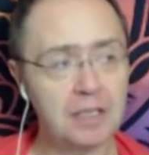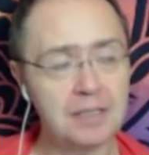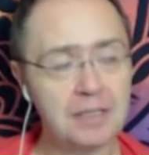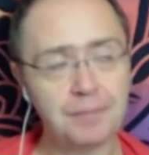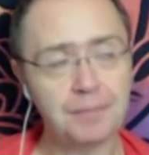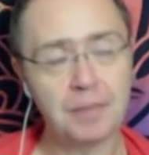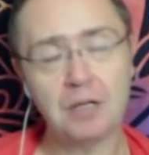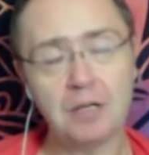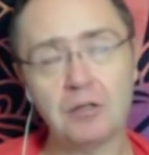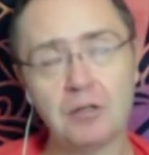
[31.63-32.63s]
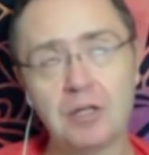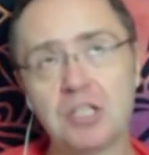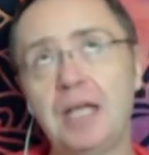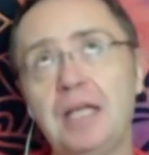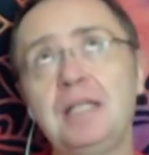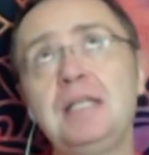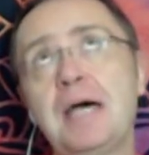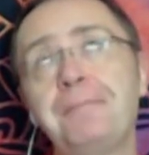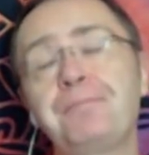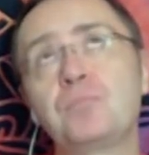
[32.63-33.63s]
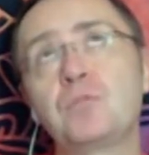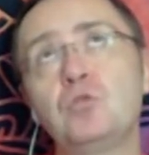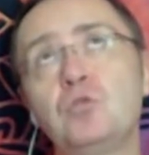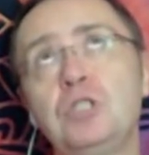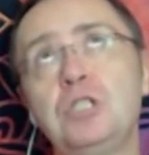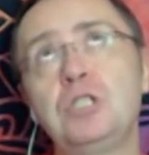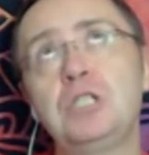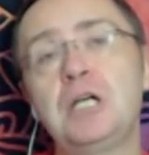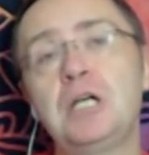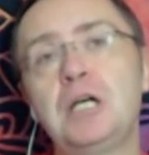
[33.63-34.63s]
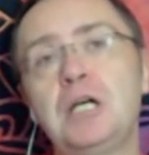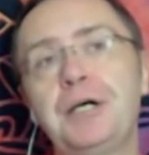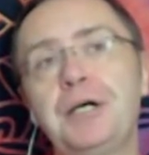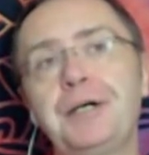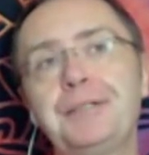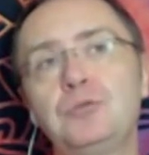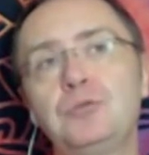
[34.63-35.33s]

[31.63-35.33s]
Eh, allora, c'è in India un, uh,